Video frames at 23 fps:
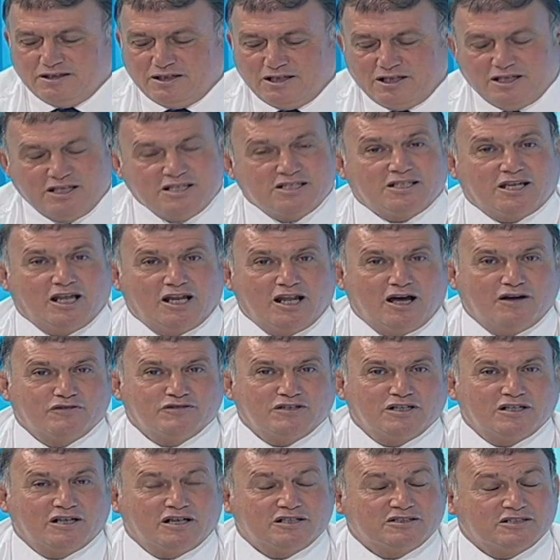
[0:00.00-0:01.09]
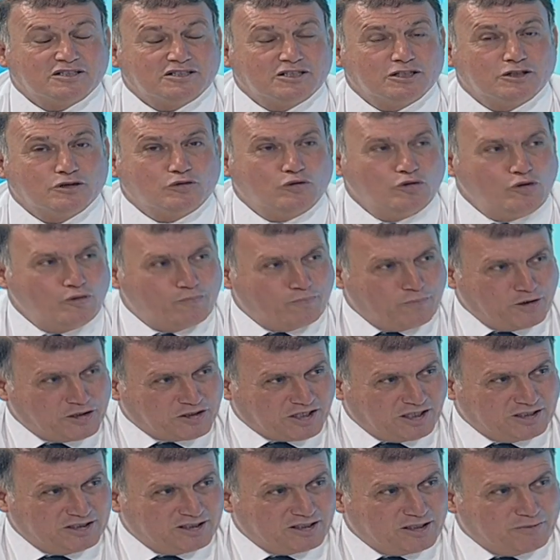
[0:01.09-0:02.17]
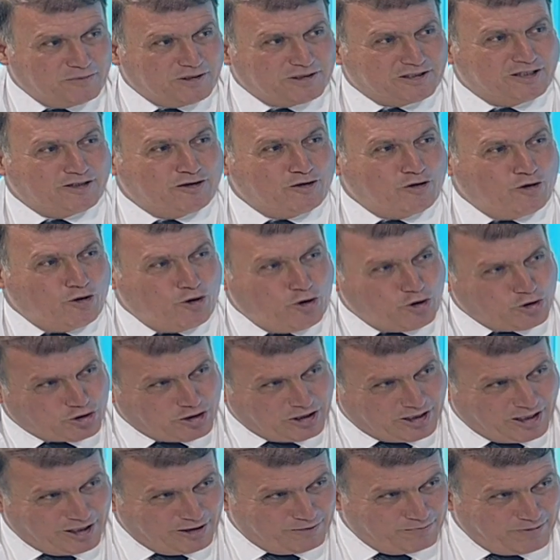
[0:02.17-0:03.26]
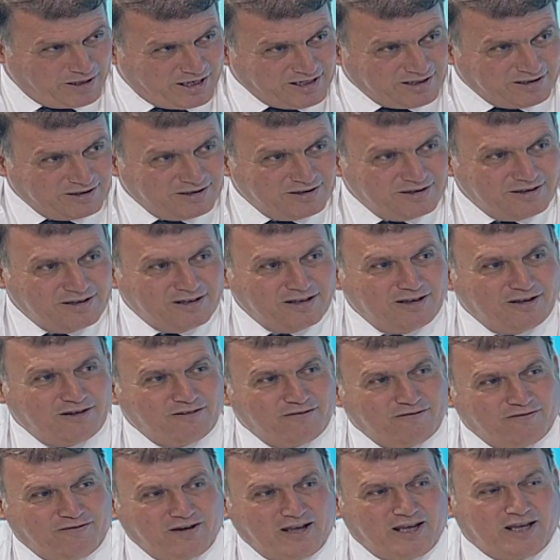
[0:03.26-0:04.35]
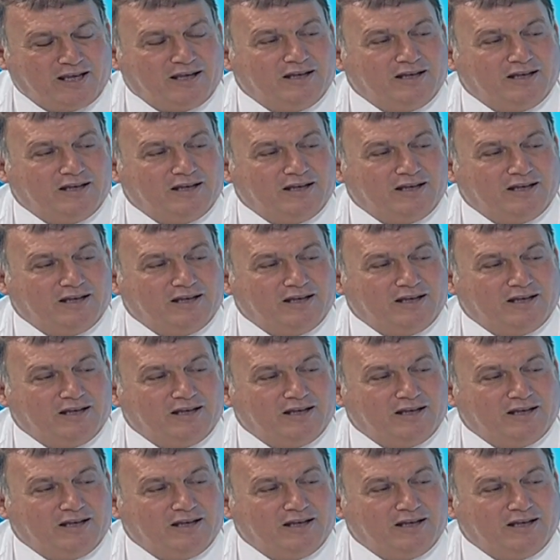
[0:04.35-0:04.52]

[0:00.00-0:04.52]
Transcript: İskele Avcılık Atıcılık Kulüp Başkanı Ramazan Özterel Bey ve